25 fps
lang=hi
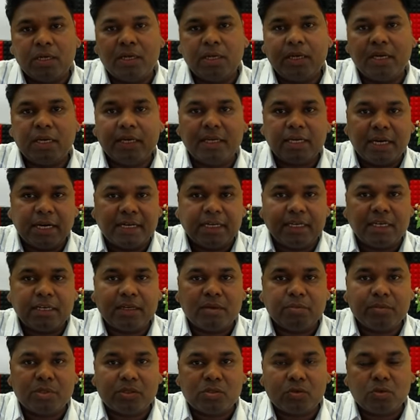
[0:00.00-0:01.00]
लेकिन एडिट
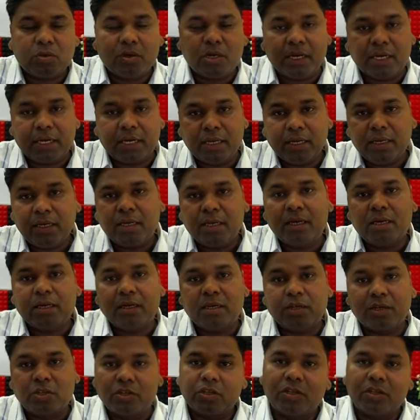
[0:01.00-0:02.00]
हम इसको करें
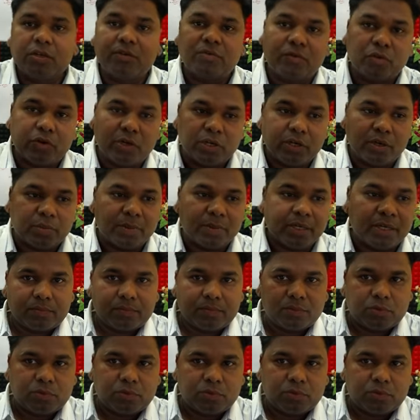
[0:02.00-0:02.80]
कृतिदेव फॉन्ट में ही